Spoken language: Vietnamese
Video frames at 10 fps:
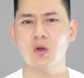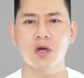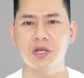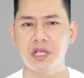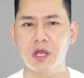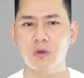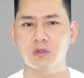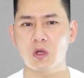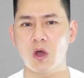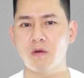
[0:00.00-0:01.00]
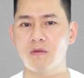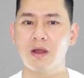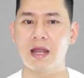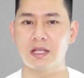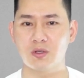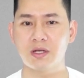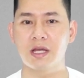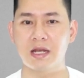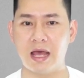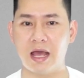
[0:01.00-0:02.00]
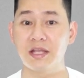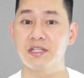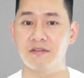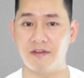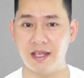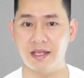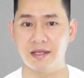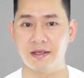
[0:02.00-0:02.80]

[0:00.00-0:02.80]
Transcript: tốt hơn nhiều so với lãi suất ngân hàng anh chị vay.